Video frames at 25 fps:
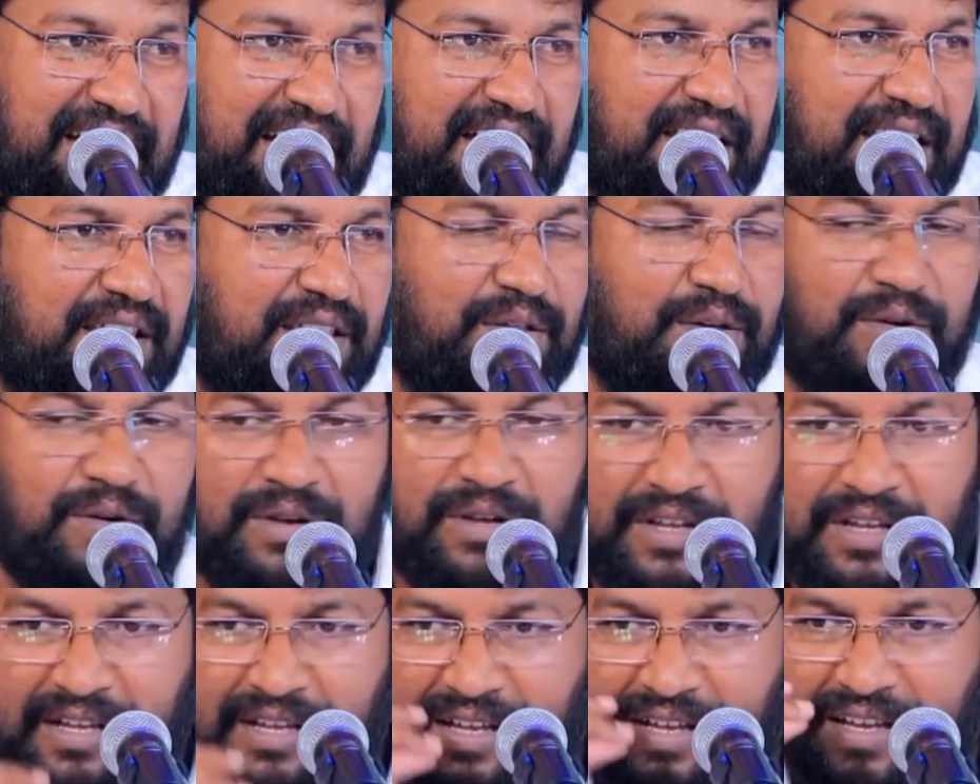అదేదో
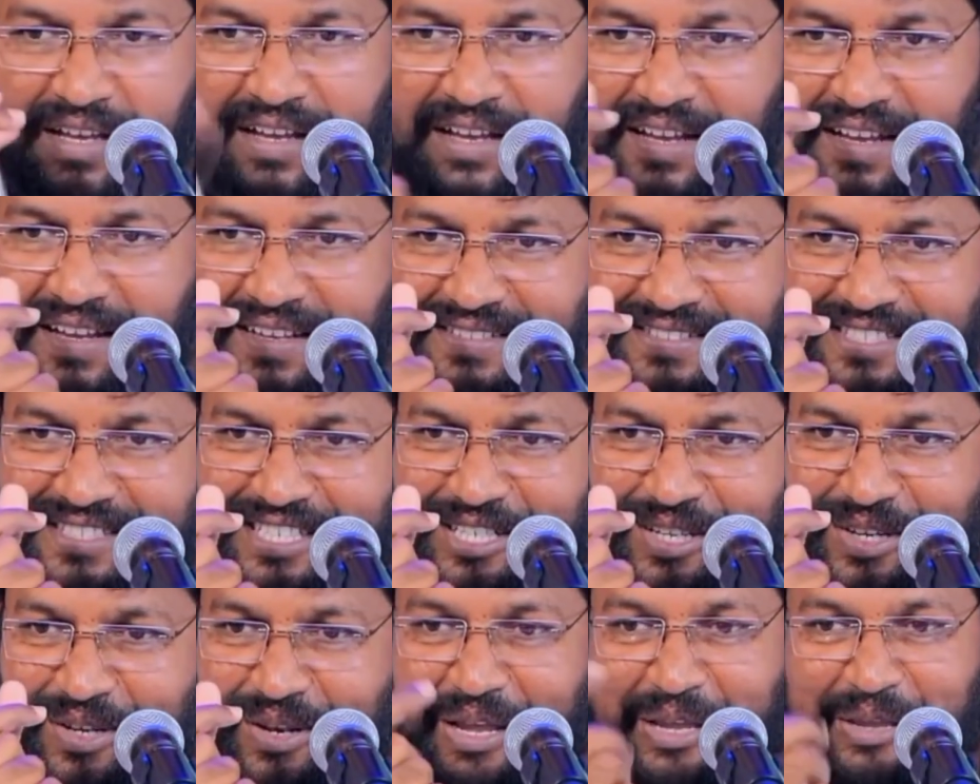
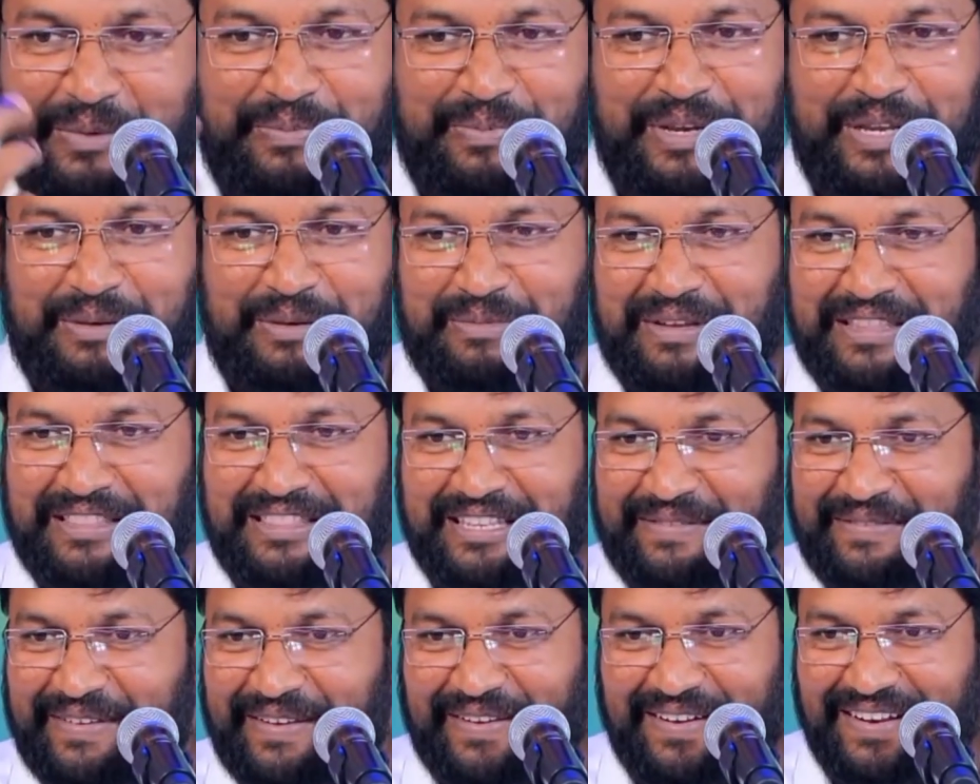చిటికలు అయిపోయే
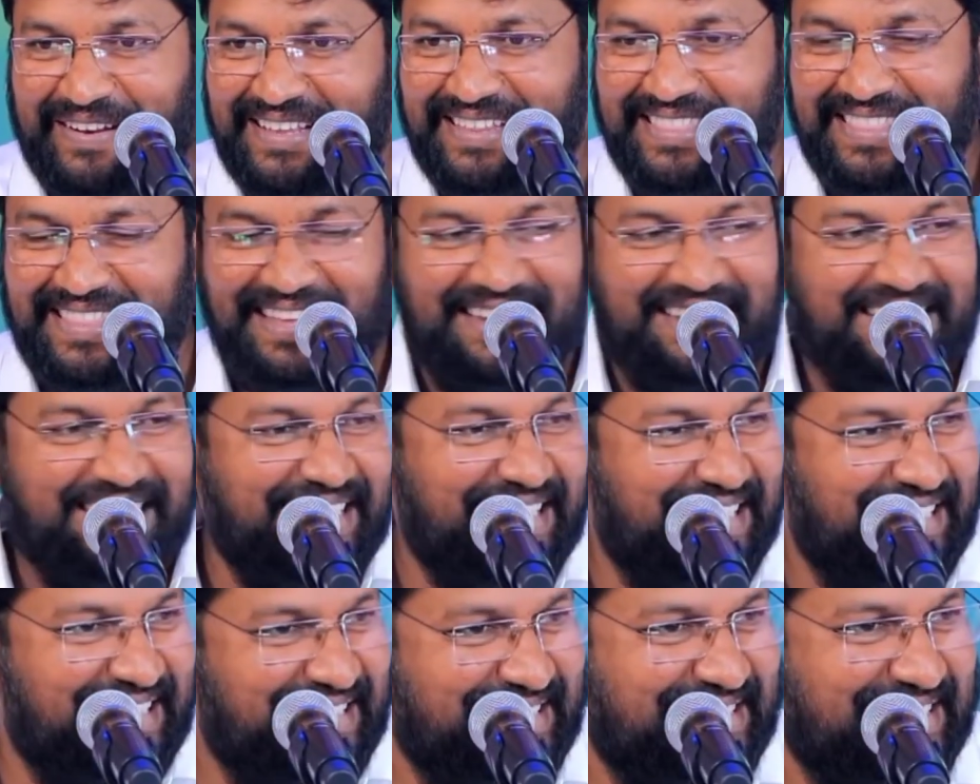మంత్రం ఏం లేదు
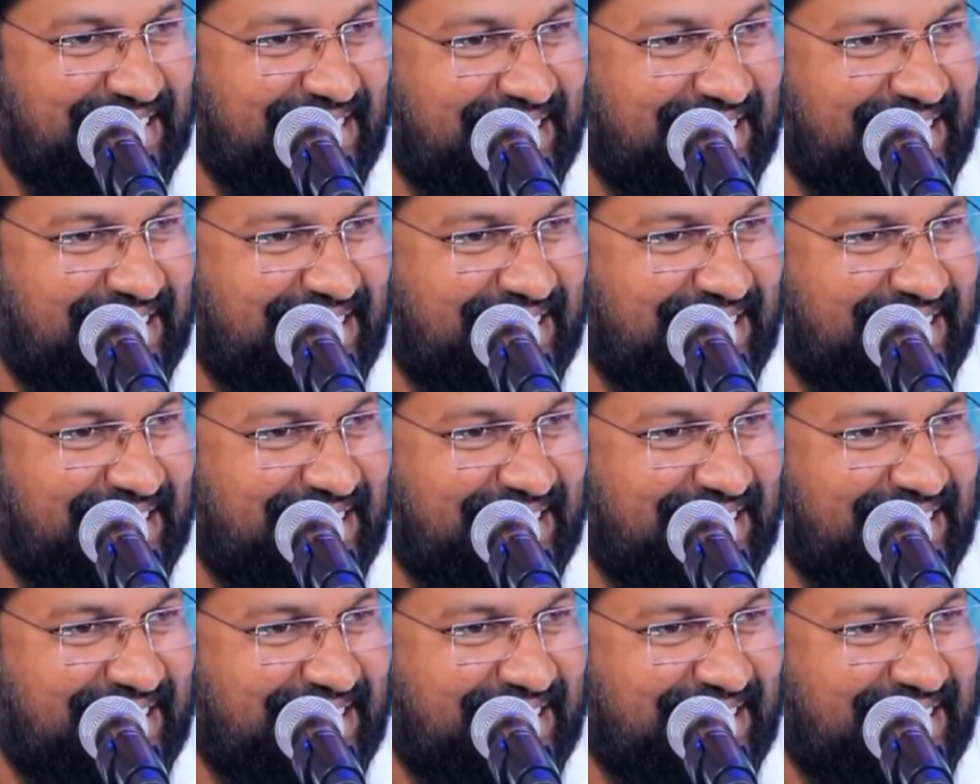దానికి